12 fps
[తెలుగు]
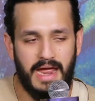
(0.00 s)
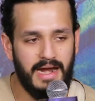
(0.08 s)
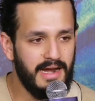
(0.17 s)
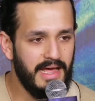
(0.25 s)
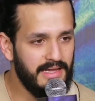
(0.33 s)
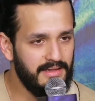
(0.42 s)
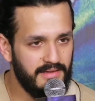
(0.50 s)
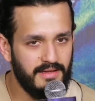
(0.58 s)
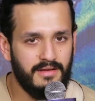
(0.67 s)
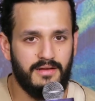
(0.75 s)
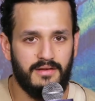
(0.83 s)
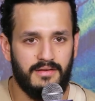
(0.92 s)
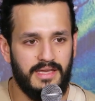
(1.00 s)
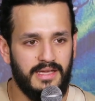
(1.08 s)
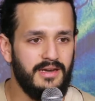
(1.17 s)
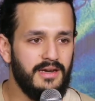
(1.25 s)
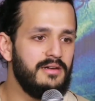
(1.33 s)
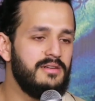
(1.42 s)
అండ్ ఐ థింక్ హీ
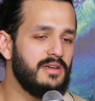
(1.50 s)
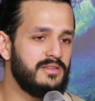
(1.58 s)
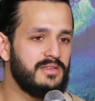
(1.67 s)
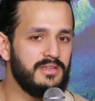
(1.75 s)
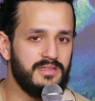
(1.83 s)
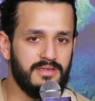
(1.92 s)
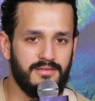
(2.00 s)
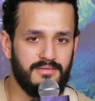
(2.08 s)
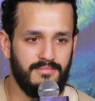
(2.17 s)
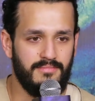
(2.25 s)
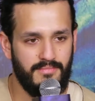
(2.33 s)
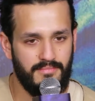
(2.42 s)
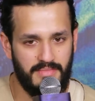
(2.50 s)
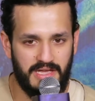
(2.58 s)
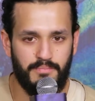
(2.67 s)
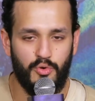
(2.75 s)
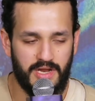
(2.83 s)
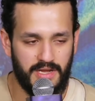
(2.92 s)
డిడ్ జస్టిస్ మీ
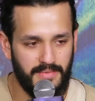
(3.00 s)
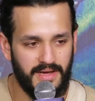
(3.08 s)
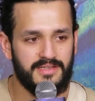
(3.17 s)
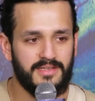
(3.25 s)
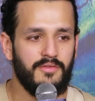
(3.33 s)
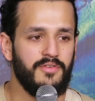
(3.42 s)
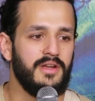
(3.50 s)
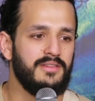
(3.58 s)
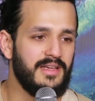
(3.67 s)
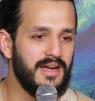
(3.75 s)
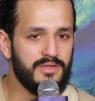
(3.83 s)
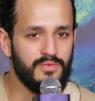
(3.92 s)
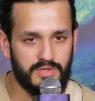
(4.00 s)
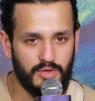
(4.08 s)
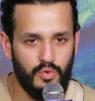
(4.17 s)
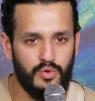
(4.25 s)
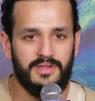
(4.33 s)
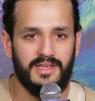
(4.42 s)
పుట్టింగ్ మై సెల్ఫ్ ఇన్ హిస్ హ్యాండ్స్ వాజ్ అ
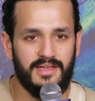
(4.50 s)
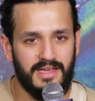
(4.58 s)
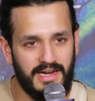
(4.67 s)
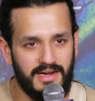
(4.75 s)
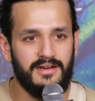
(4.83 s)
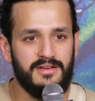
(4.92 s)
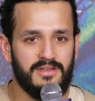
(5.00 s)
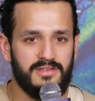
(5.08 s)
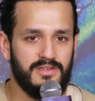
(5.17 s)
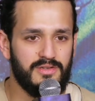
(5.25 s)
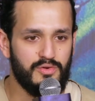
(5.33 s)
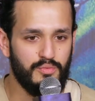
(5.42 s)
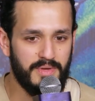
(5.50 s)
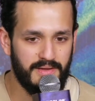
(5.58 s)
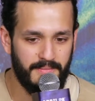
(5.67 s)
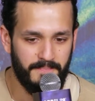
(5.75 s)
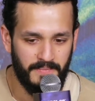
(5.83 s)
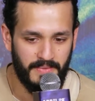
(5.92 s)
గుడ్ థింగ్ హీ డిడ్ జస్టిస్ టు మీ
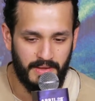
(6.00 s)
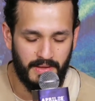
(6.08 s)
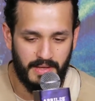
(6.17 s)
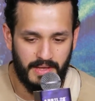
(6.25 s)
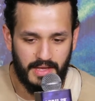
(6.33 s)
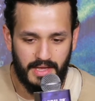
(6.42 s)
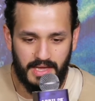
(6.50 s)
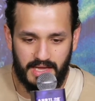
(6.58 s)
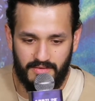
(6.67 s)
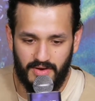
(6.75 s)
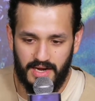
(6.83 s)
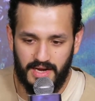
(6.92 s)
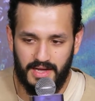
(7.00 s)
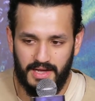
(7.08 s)
ఇవాళ